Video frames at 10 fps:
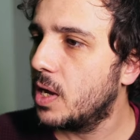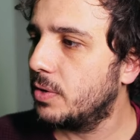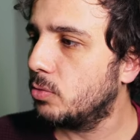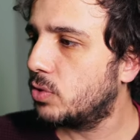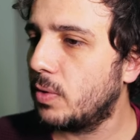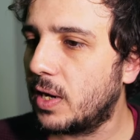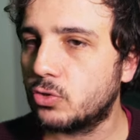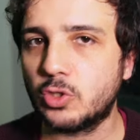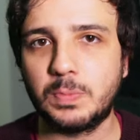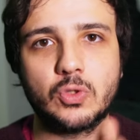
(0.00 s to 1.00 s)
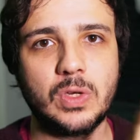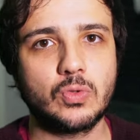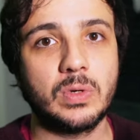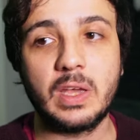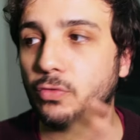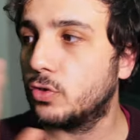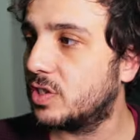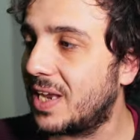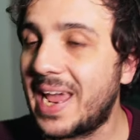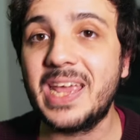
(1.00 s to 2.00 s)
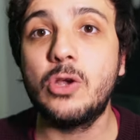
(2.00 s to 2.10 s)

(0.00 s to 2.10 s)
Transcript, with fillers: eu não tenho relações pessoais com ninguém, você é